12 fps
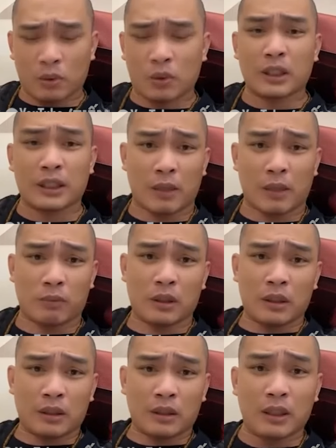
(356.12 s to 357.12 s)
cho người chồng
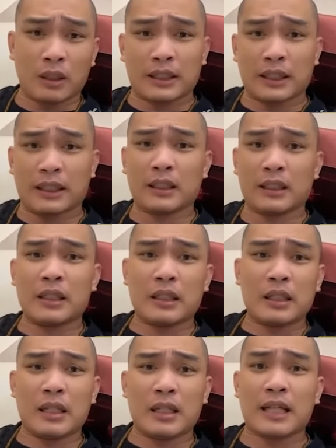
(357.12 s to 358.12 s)
tức là gì
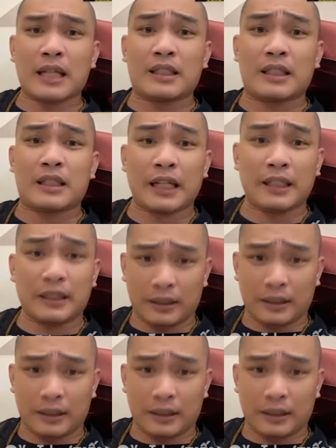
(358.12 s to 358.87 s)
là Trần